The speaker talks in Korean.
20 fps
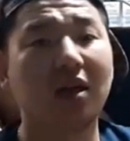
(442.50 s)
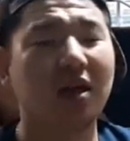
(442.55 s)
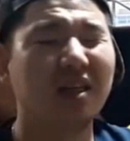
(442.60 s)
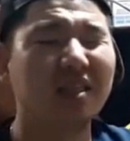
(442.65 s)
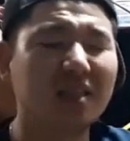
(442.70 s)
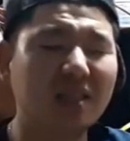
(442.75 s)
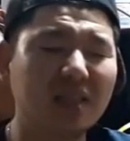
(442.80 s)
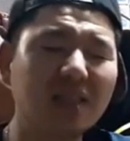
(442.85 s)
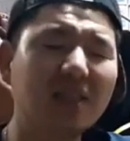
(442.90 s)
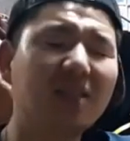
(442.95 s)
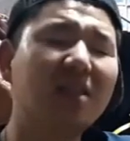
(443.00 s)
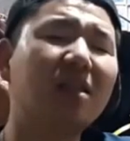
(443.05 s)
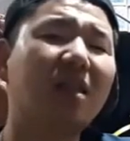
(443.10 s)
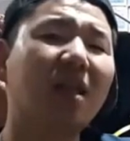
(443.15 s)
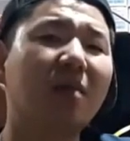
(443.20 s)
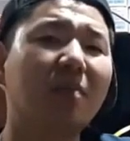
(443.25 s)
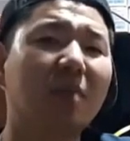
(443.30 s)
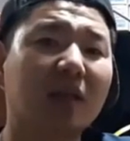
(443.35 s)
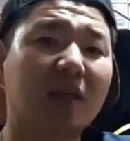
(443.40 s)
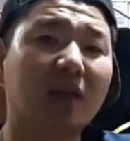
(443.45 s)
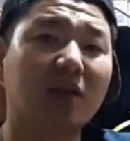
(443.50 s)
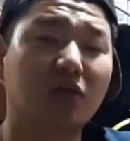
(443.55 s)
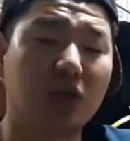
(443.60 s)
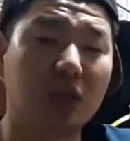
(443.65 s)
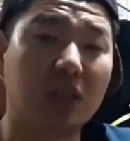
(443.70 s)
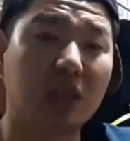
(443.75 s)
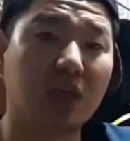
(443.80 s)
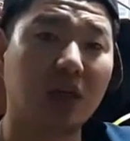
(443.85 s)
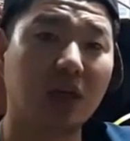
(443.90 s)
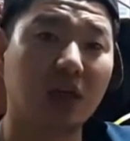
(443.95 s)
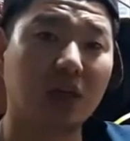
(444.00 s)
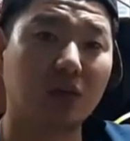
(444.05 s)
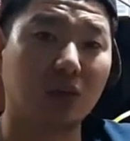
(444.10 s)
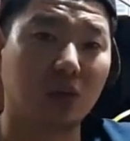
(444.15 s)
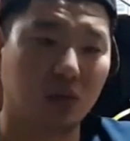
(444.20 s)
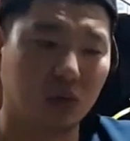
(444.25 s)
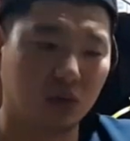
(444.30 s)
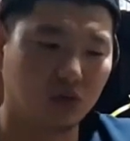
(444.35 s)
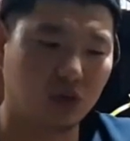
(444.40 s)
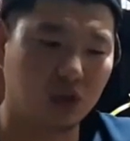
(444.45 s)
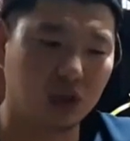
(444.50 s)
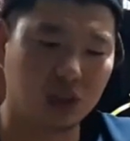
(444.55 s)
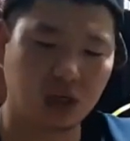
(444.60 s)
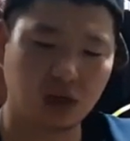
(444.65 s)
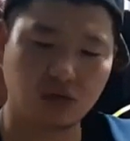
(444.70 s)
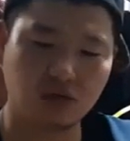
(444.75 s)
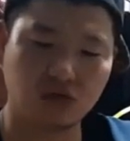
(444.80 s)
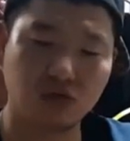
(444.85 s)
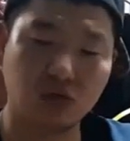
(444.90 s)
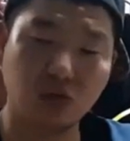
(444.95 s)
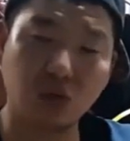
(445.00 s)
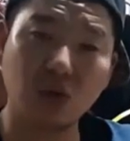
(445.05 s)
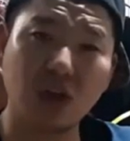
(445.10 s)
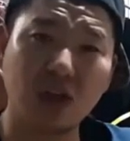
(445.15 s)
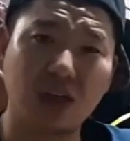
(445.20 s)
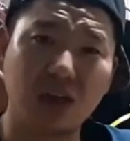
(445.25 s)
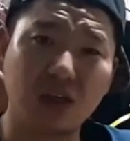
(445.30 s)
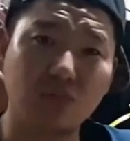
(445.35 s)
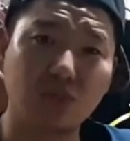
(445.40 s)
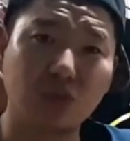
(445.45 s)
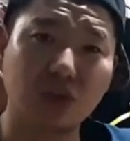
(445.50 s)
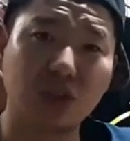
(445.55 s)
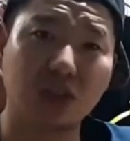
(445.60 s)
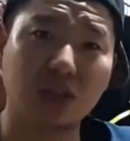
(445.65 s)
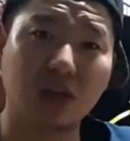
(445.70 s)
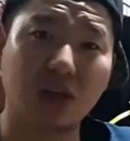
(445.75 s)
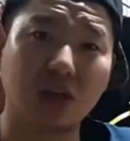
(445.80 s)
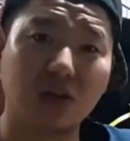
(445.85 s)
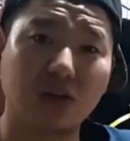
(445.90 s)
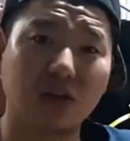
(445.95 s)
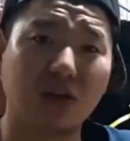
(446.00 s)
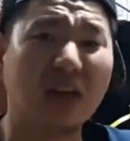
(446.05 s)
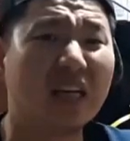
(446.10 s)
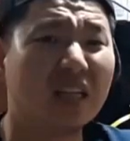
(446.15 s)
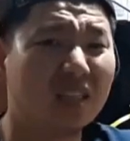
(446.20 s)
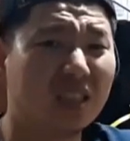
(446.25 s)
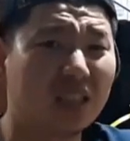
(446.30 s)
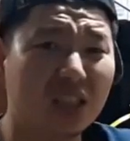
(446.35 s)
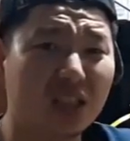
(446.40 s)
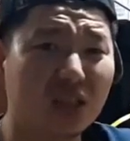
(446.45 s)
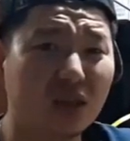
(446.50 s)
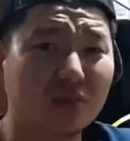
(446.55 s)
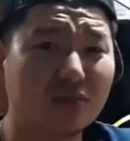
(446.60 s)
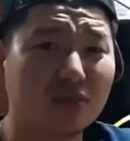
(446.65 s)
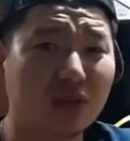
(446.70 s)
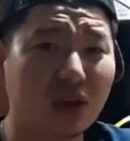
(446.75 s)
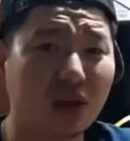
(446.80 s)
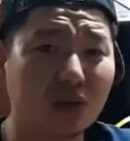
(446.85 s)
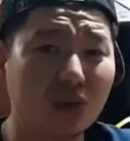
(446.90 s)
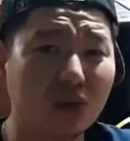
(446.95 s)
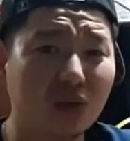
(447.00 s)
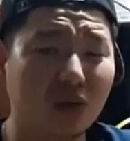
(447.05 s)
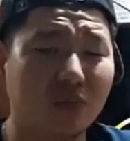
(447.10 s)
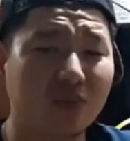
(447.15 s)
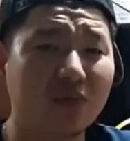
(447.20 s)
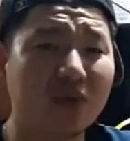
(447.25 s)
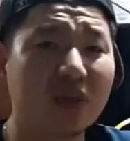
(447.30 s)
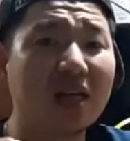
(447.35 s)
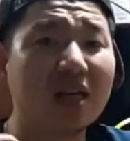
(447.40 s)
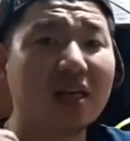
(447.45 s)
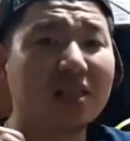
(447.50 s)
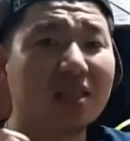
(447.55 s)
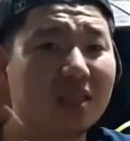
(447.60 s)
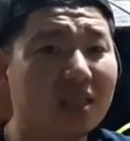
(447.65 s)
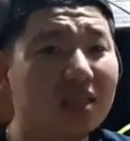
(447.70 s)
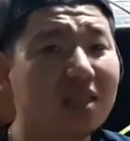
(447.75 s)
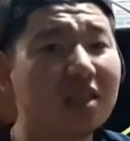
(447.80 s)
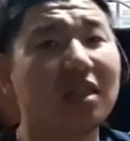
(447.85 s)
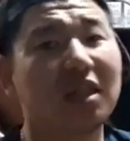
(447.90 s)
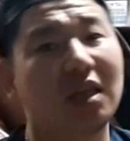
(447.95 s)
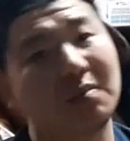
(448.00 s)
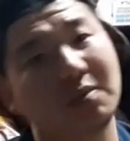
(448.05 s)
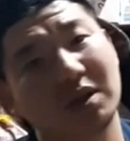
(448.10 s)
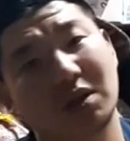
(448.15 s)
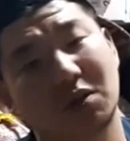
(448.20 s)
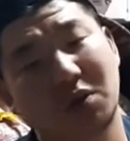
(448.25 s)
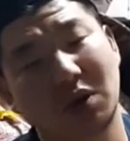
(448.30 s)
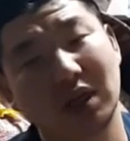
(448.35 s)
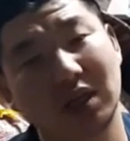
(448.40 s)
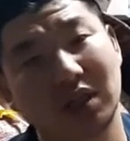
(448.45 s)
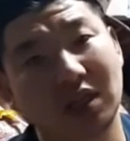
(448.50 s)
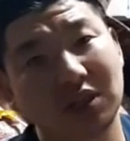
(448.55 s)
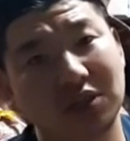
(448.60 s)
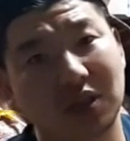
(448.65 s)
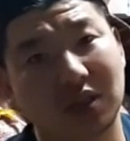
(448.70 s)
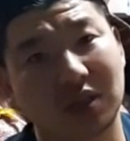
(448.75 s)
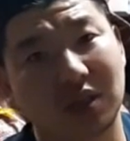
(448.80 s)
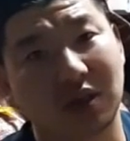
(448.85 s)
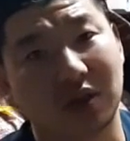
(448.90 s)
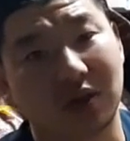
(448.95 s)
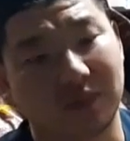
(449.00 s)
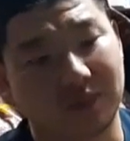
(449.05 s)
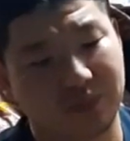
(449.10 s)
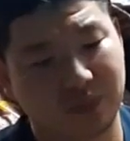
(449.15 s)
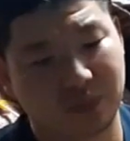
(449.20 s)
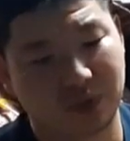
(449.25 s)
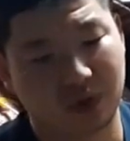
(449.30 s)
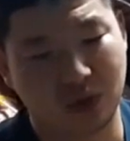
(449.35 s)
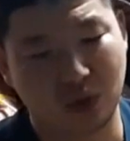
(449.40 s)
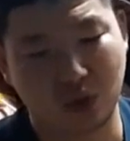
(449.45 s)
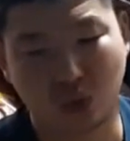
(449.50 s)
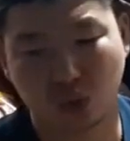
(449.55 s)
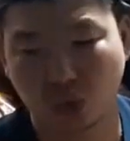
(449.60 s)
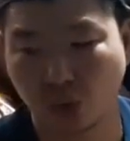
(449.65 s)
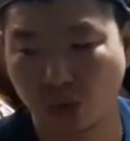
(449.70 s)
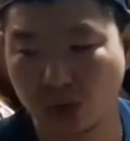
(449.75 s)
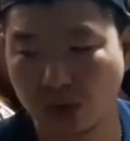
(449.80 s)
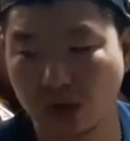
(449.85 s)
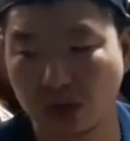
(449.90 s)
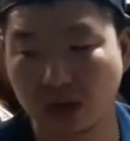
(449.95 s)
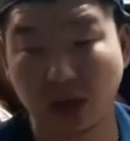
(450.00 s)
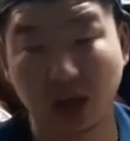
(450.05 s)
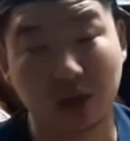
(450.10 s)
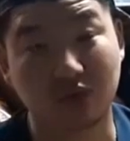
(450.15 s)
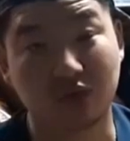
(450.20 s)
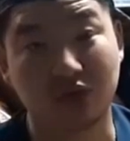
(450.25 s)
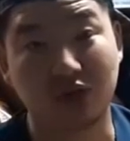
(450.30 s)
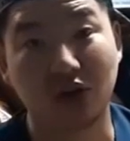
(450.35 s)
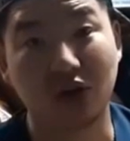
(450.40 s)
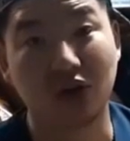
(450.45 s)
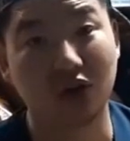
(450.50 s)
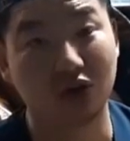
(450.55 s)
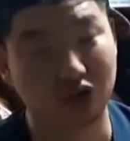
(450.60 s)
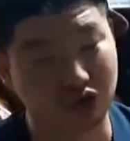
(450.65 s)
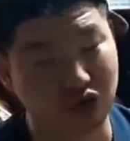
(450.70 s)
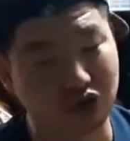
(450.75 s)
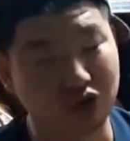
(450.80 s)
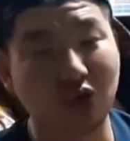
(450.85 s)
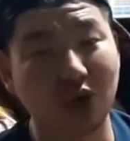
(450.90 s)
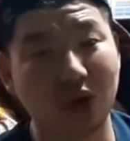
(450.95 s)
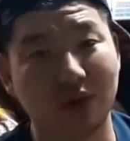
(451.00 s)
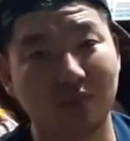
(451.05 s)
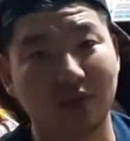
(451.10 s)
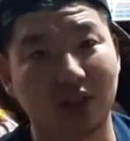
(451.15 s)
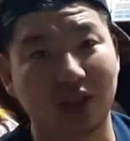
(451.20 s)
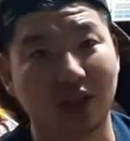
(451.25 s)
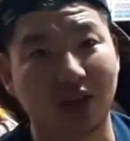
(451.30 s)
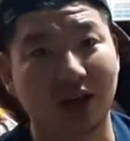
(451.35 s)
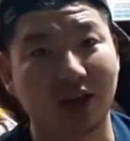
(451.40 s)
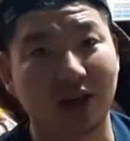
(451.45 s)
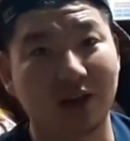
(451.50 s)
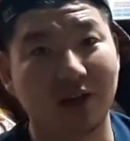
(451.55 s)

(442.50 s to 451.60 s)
쓰실 때마다 귀찮아도, 귀찮고 손에 기름 묻잖아요. 지저분해도 쓰실 때마다 확인하셔야 돼요. 요 동력 케이블 중요합니다.